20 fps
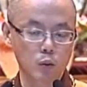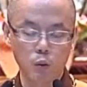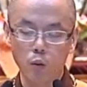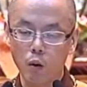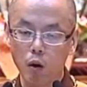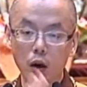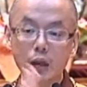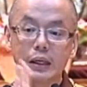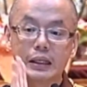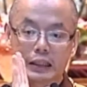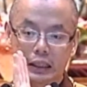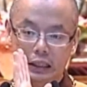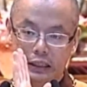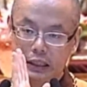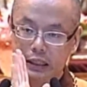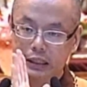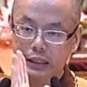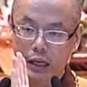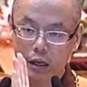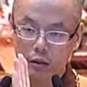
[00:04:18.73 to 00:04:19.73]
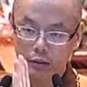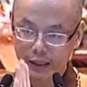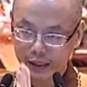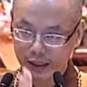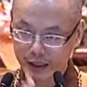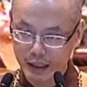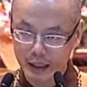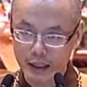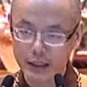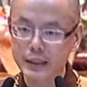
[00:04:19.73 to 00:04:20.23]
错，你这个叫
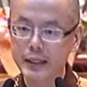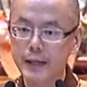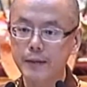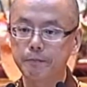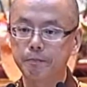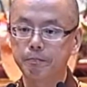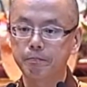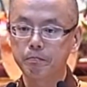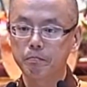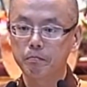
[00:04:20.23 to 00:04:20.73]
邪见。